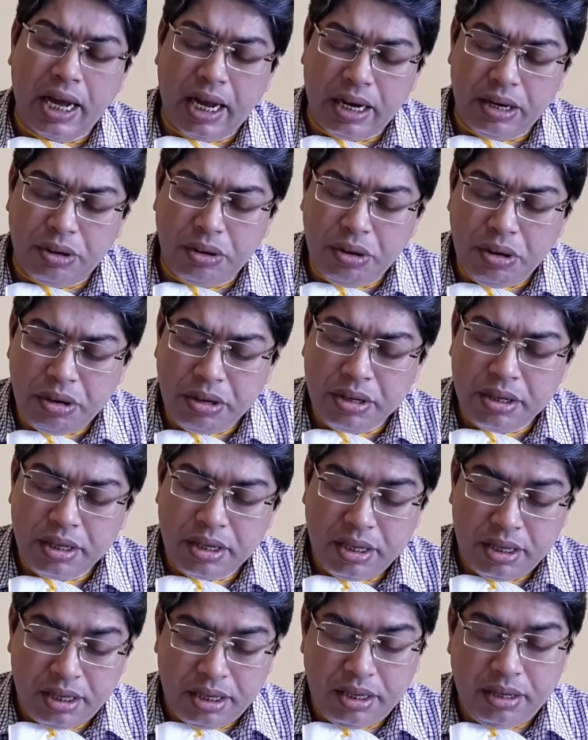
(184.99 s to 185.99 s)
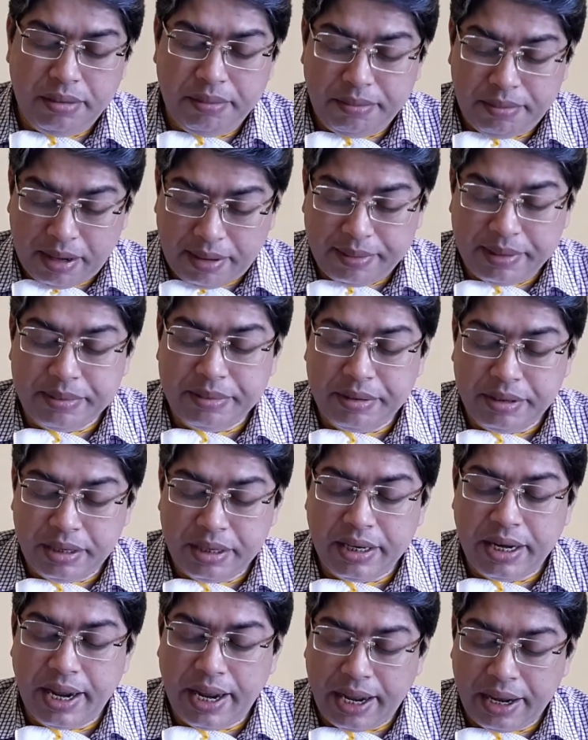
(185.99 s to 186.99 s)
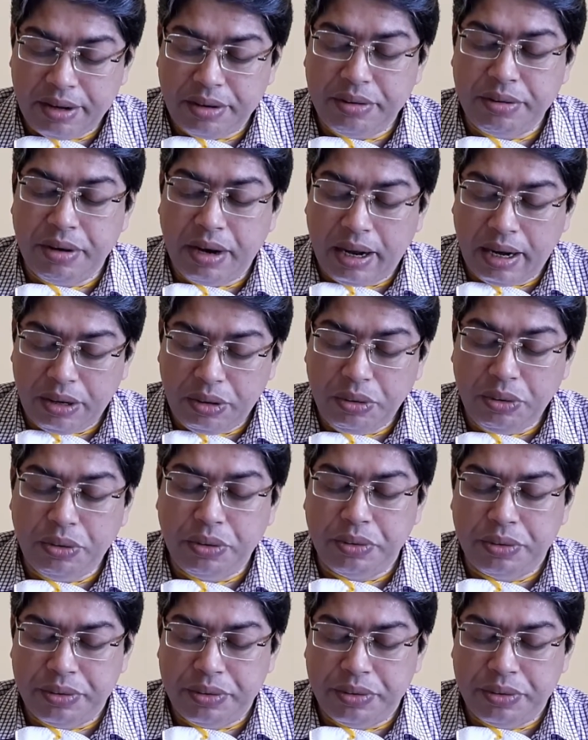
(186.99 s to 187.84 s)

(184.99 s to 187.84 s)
আলো বাবা বললেন হ্যাঁ গো আলো